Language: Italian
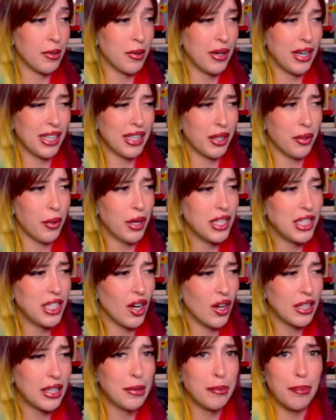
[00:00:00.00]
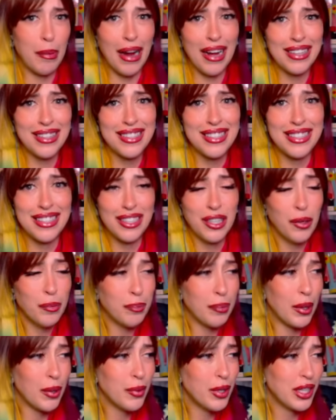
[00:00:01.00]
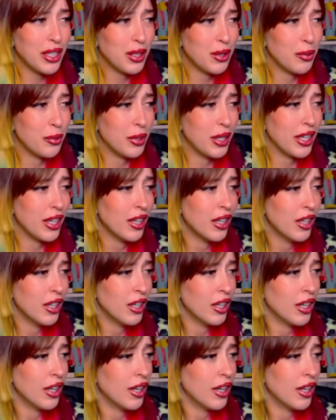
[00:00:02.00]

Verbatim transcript: Guardate quegli occhi pazzi. Io ho paura di lui.